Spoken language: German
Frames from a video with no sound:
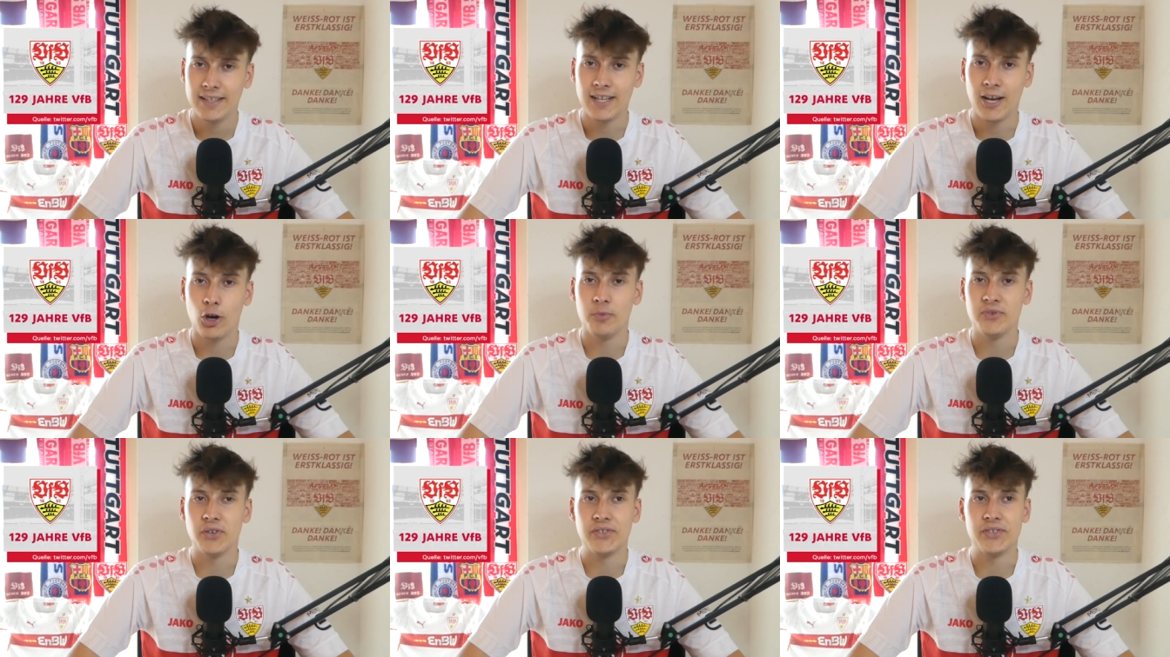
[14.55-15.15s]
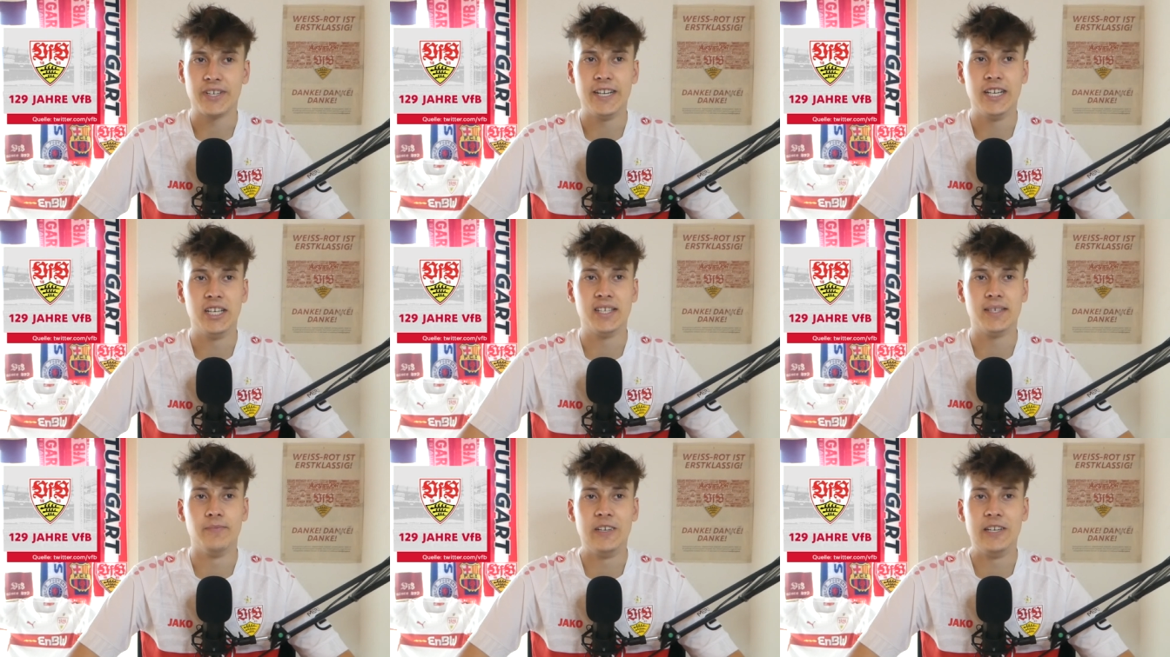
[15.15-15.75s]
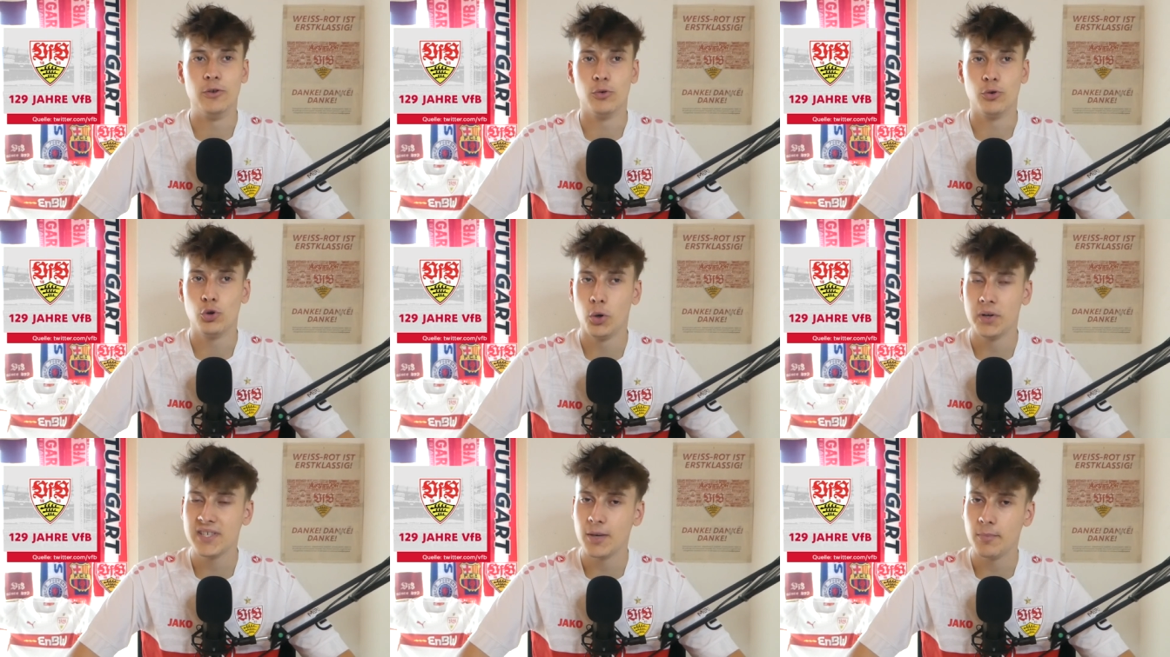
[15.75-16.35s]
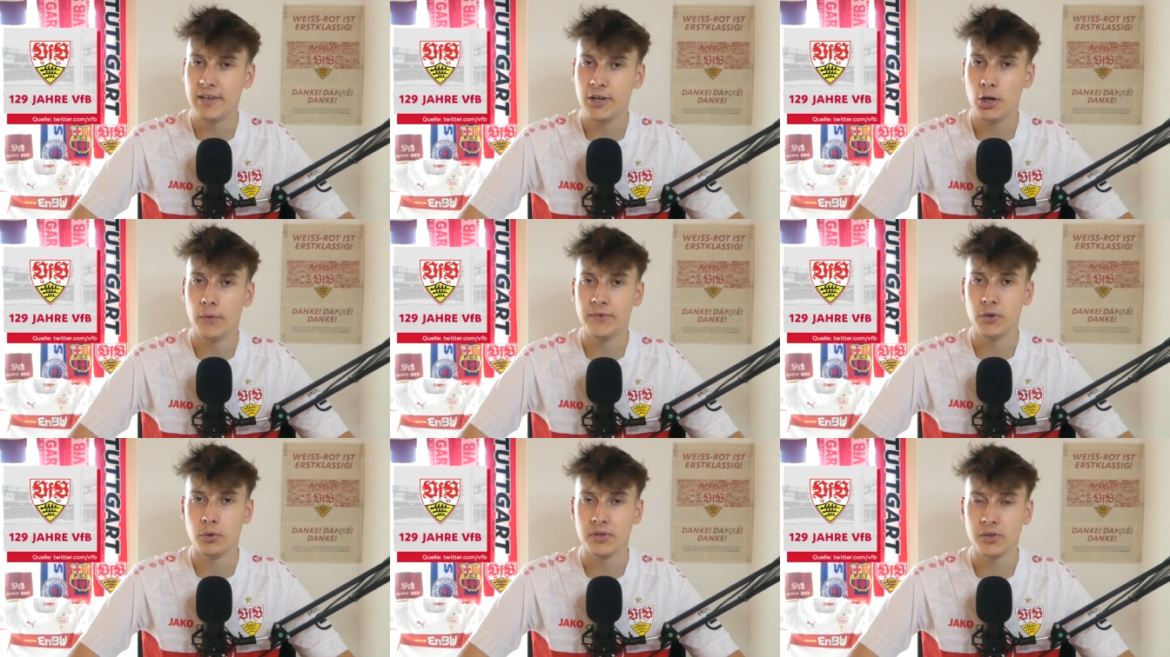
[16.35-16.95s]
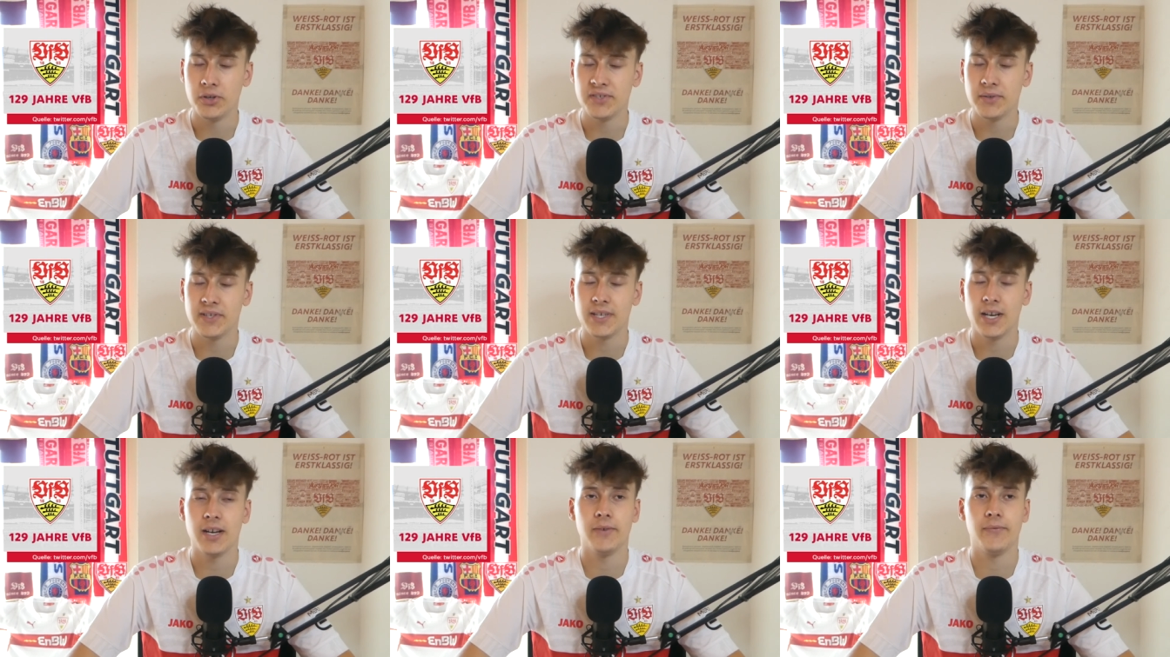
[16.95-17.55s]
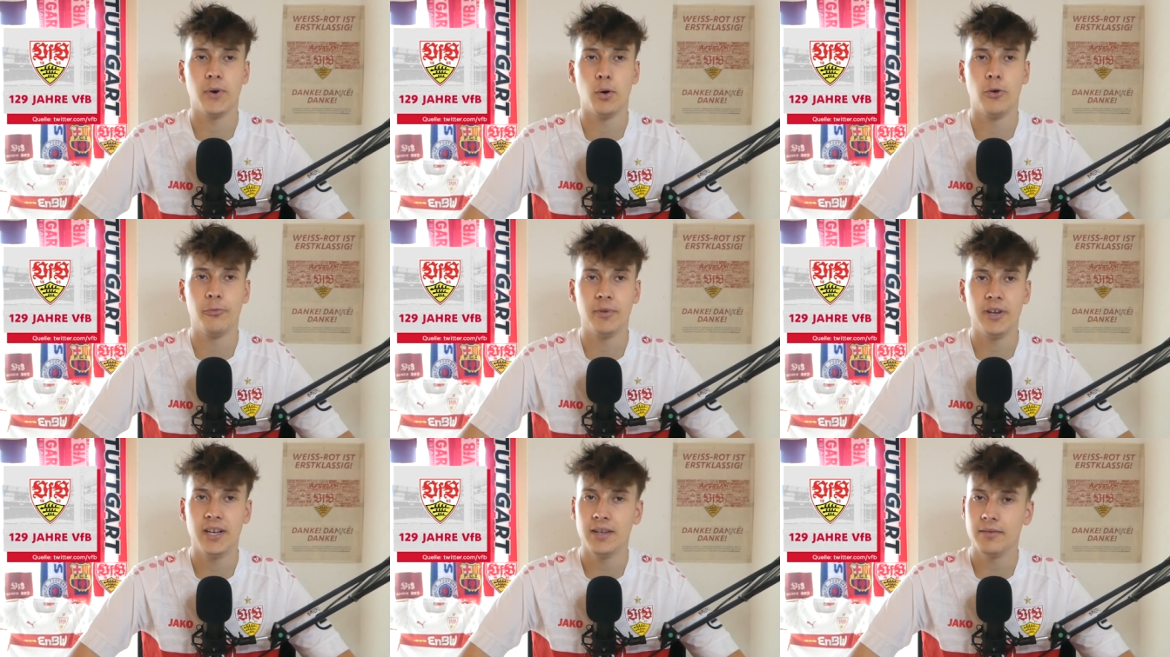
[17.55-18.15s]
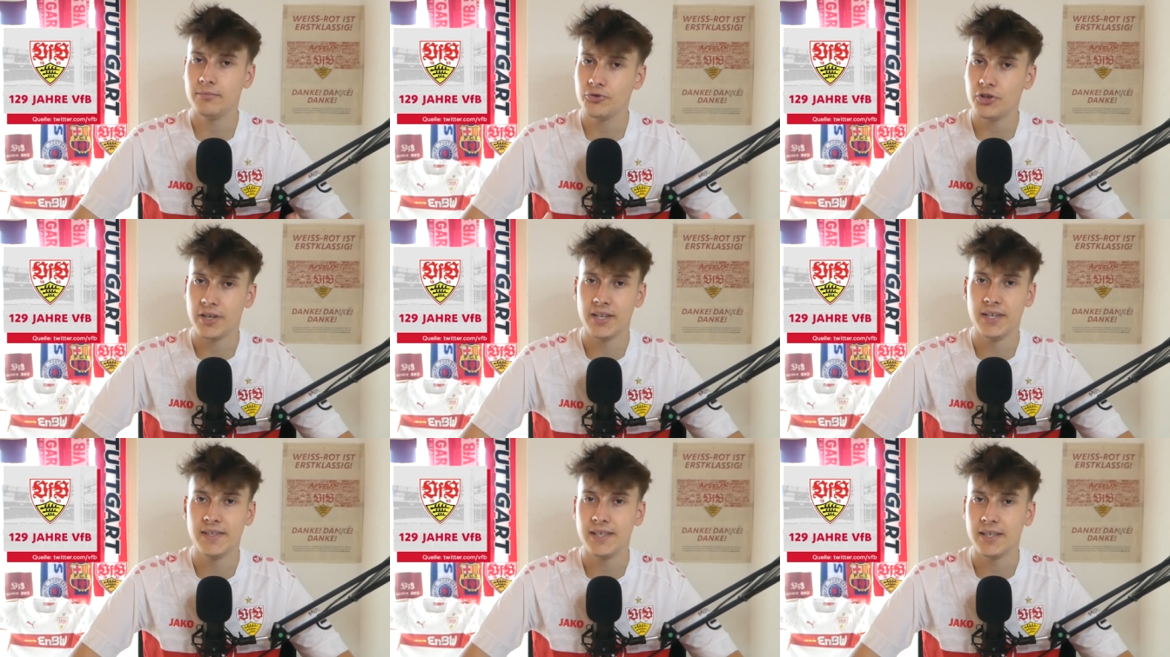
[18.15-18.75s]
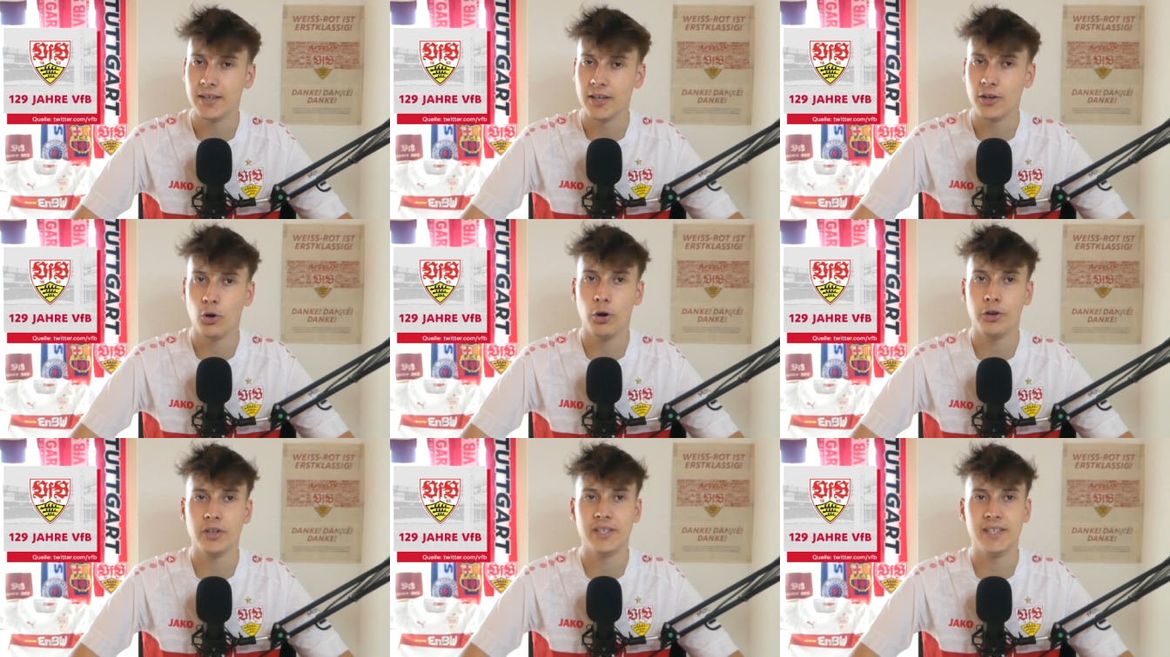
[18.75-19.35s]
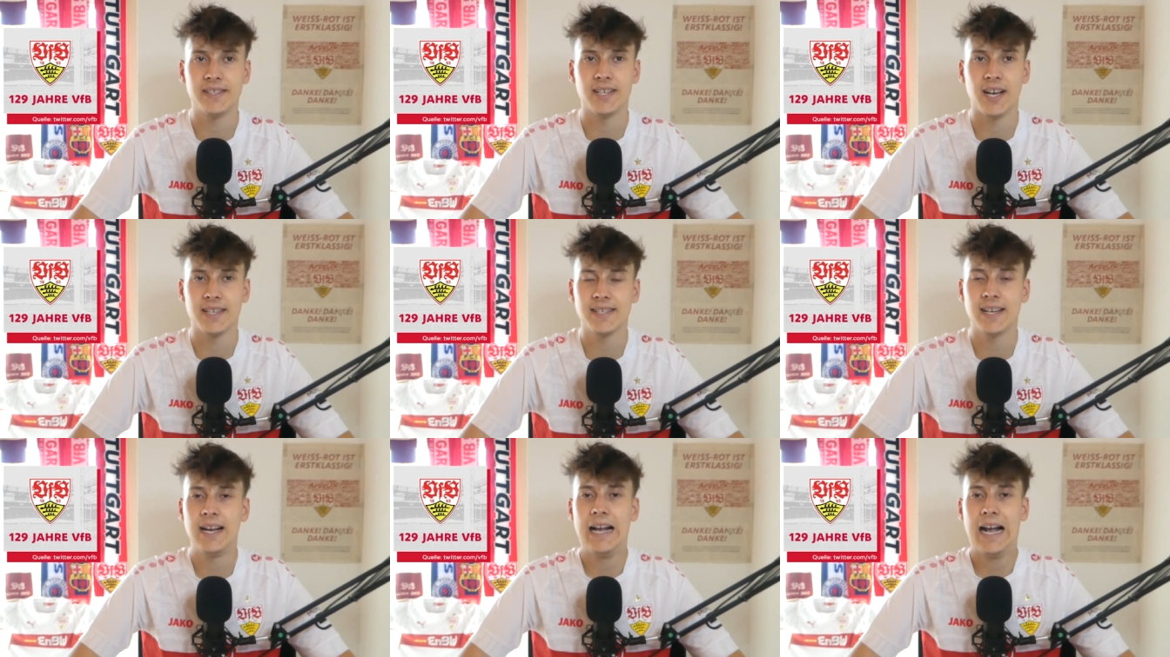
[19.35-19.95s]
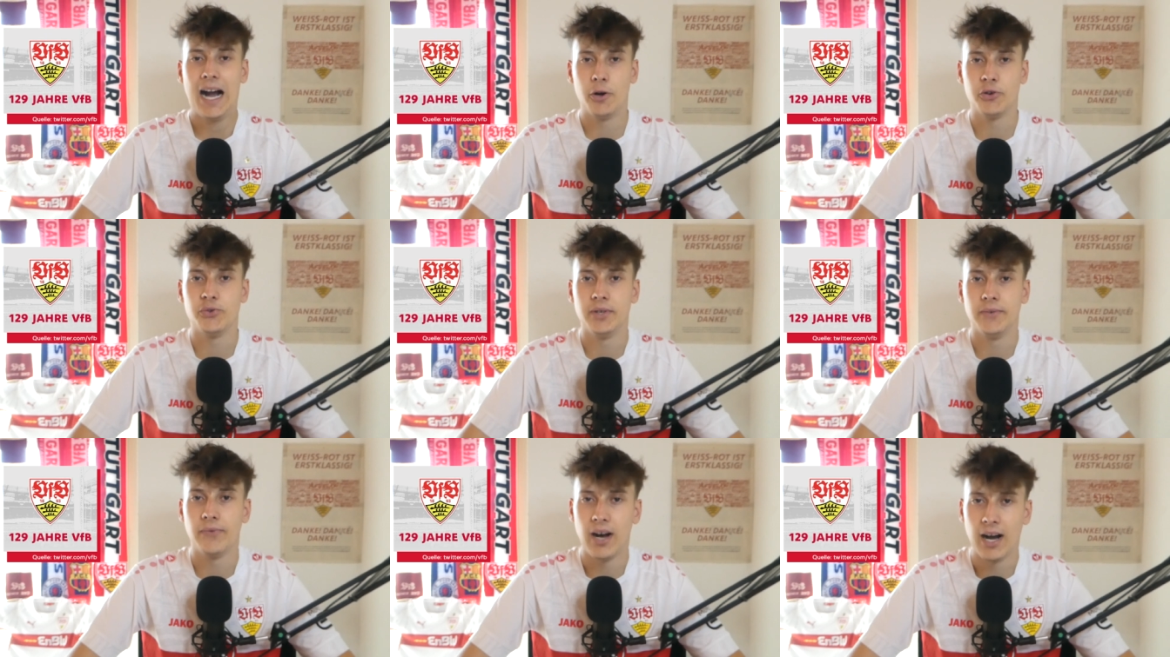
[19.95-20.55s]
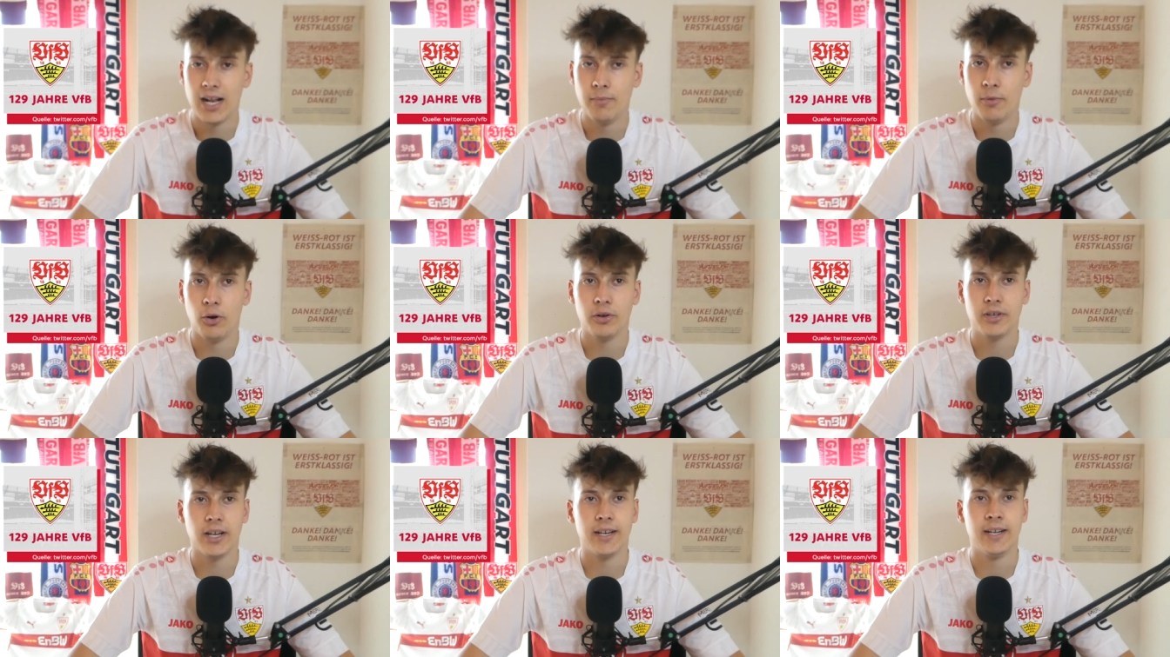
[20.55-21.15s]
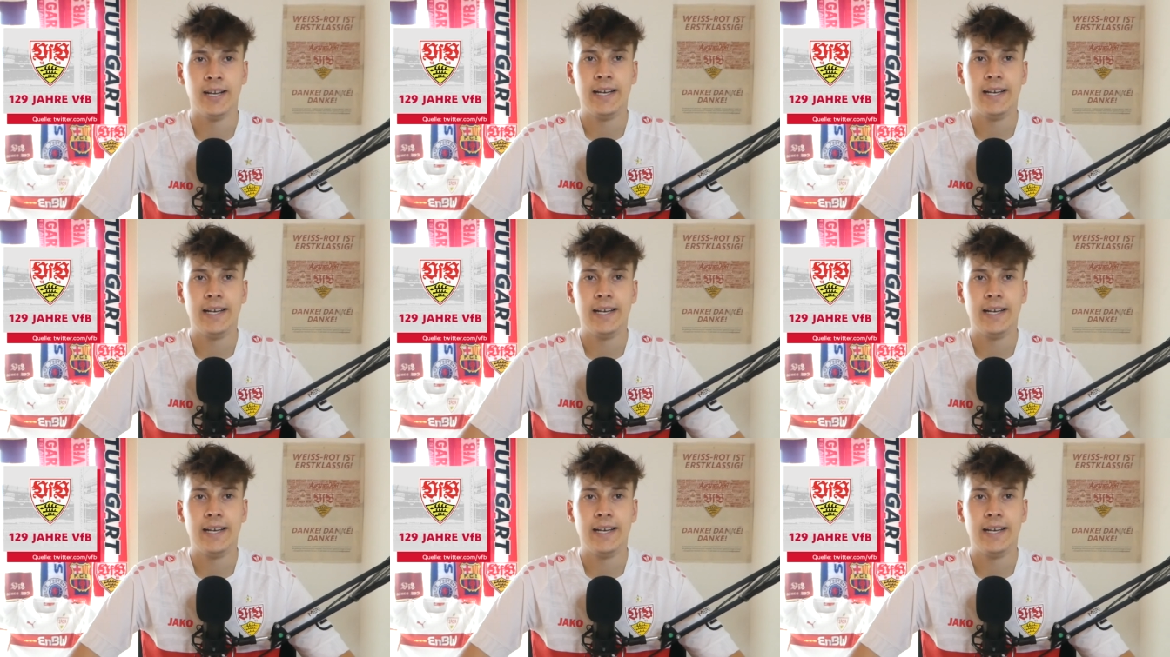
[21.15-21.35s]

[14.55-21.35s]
Darum soll es auch gehen in diesem Video. Kurzer Blick auf die 129 Jahre VfB, Statistiken, Rekorde, dies, das. Aber natürlich vor allem auch dann